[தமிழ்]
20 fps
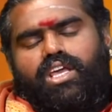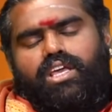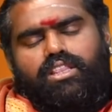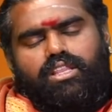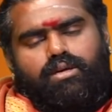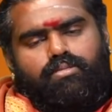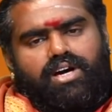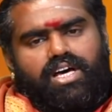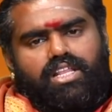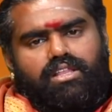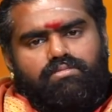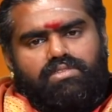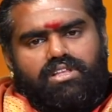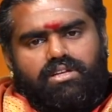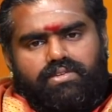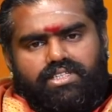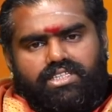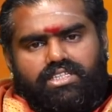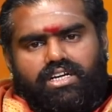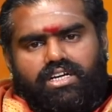இந்த மாதம்
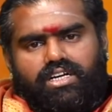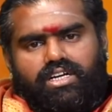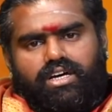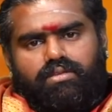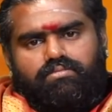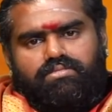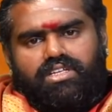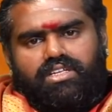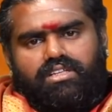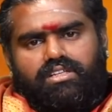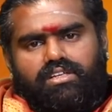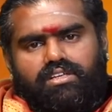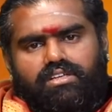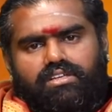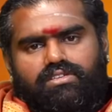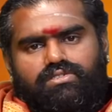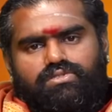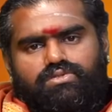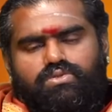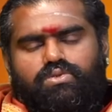இருபத்தி ரெண்டாம் தேதி
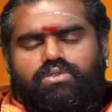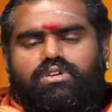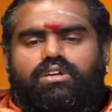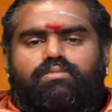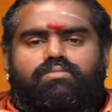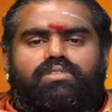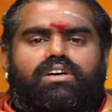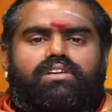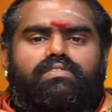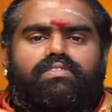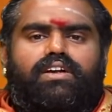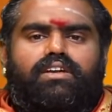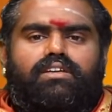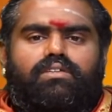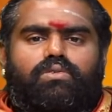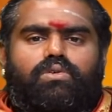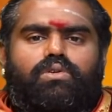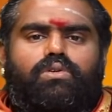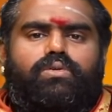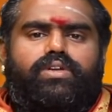சுக்கர பகவான்
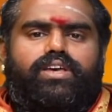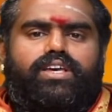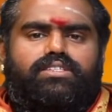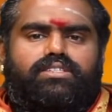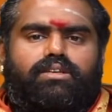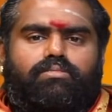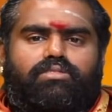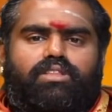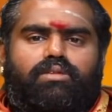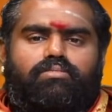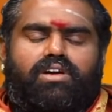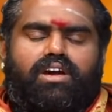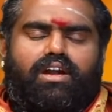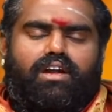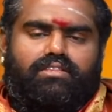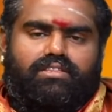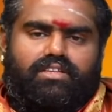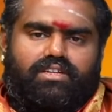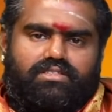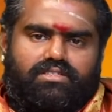உங்களுடைய சப்தம
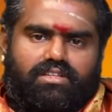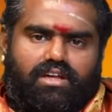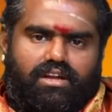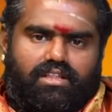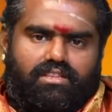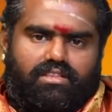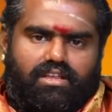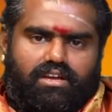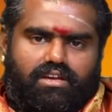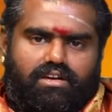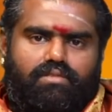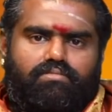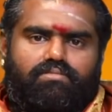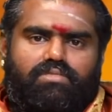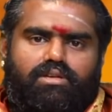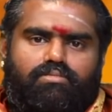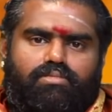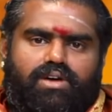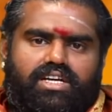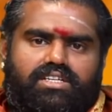களத்திரஸ்தானத்திற்கும்
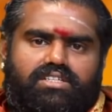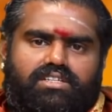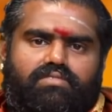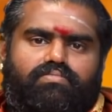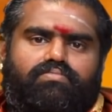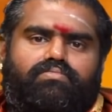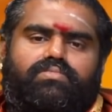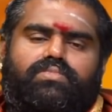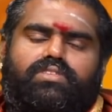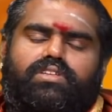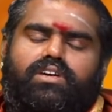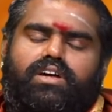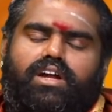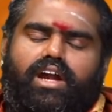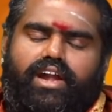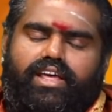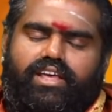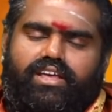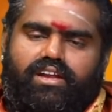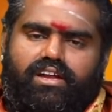மாற்றம்
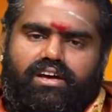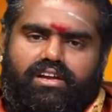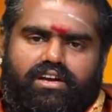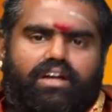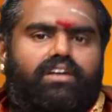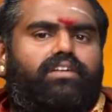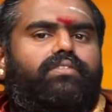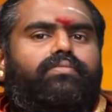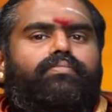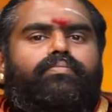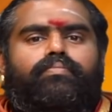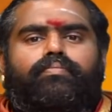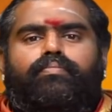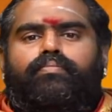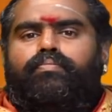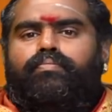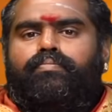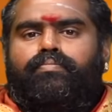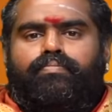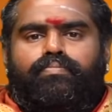அடைகிறார்கள்
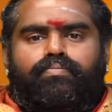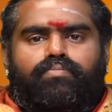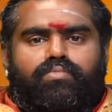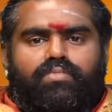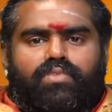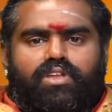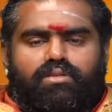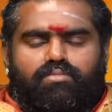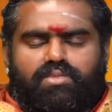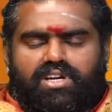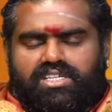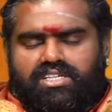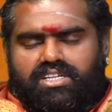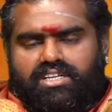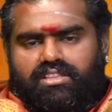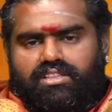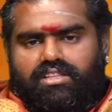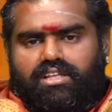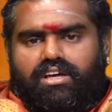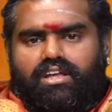
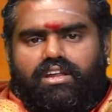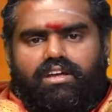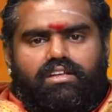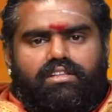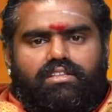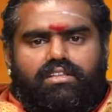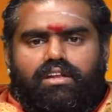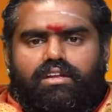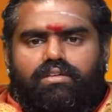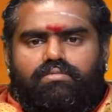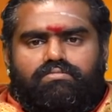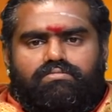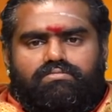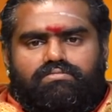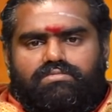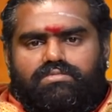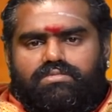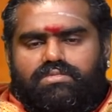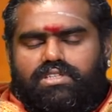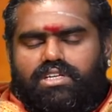மற்ற எந்த கிரகத்திலும்
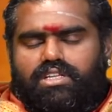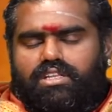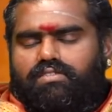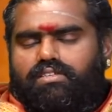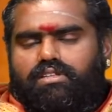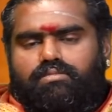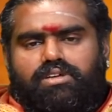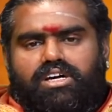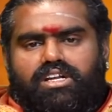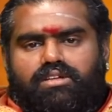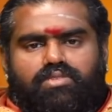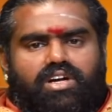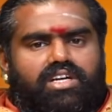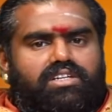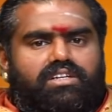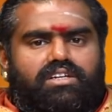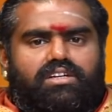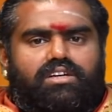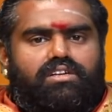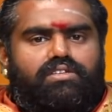எந்த விதமான
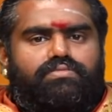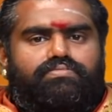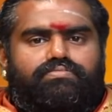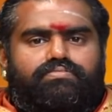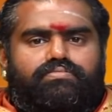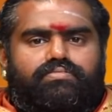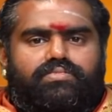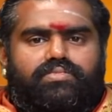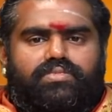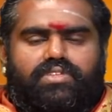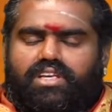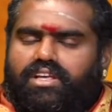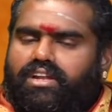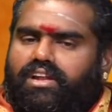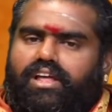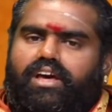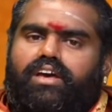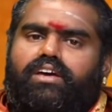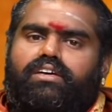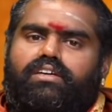மாற்றங்களும்
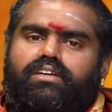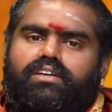இல்லை